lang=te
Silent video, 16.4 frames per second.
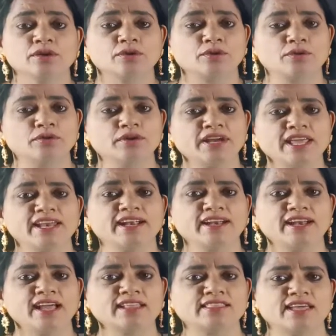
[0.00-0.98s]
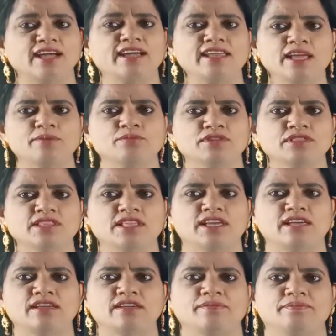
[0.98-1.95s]
గుండె నిండా ధైర్యం
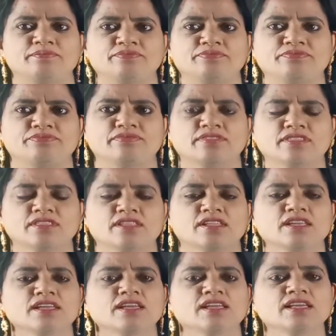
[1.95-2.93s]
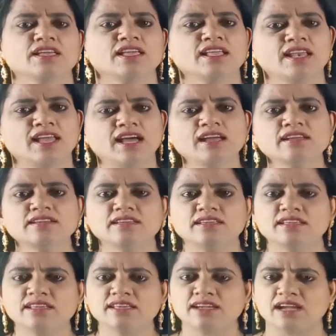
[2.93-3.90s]
ఉంది ఇలా
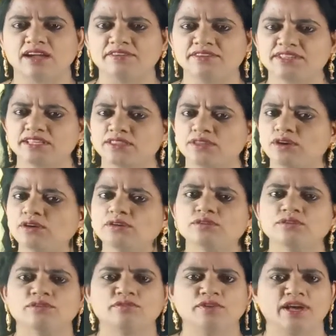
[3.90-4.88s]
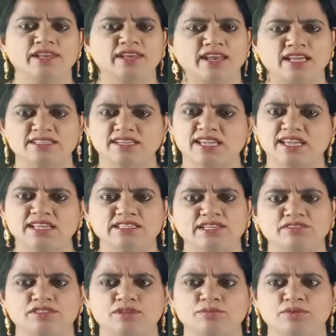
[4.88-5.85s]
ఈ కవితతో వారి రాజకీయ
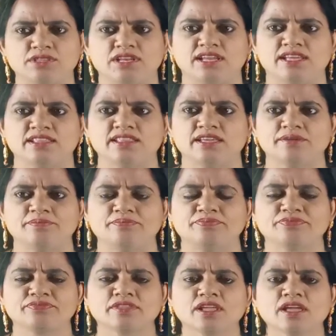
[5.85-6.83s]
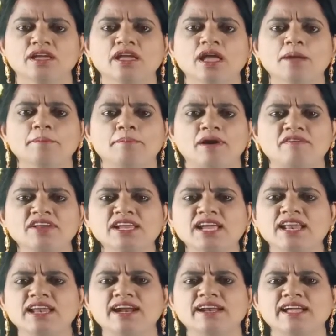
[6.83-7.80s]
జీవితం మొదలైంది పవన్
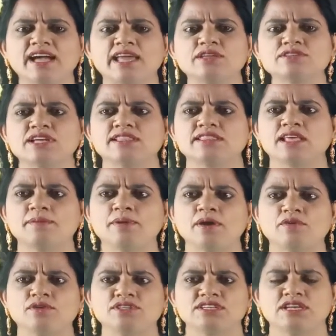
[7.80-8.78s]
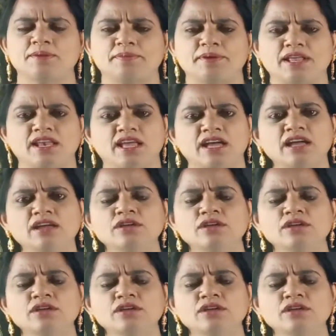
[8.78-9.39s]
కళ్యాణ్ గారు సందర్భం వచ్చినప్పుడల్లా